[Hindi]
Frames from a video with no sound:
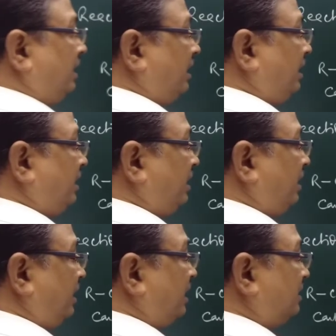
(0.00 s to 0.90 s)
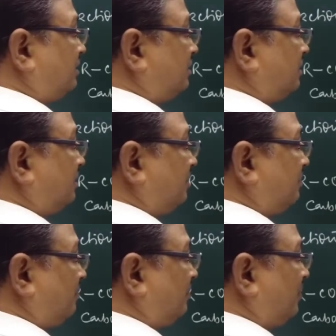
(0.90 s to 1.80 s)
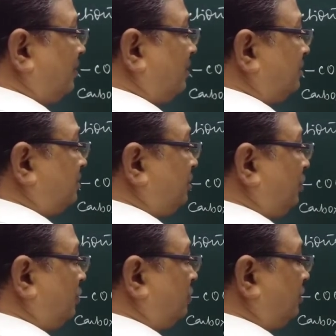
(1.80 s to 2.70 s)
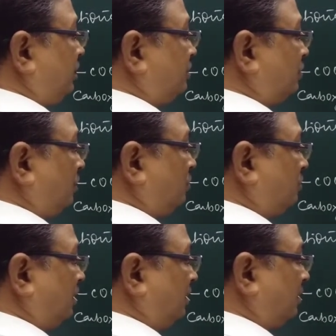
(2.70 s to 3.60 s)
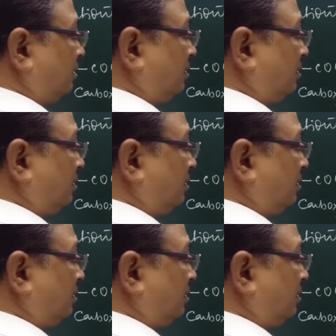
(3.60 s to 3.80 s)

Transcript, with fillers: एन एच सी ओ थ्री सोल्यूशन